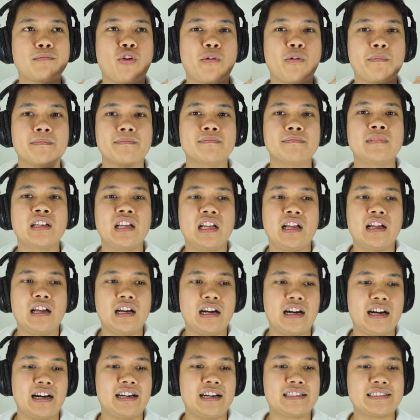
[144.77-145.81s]
ผม
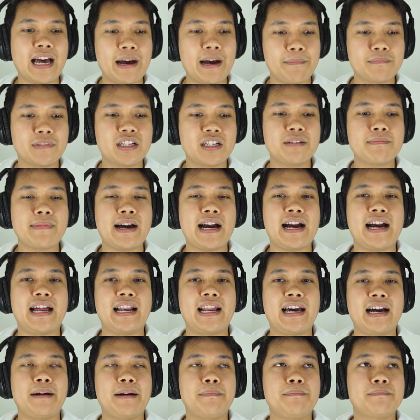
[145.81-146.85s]
ทำขึ้นมา
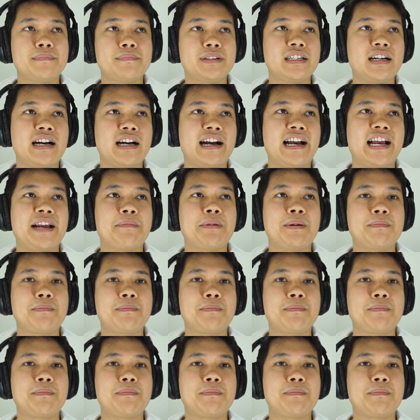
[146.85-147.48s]
นะครับเพื่อให้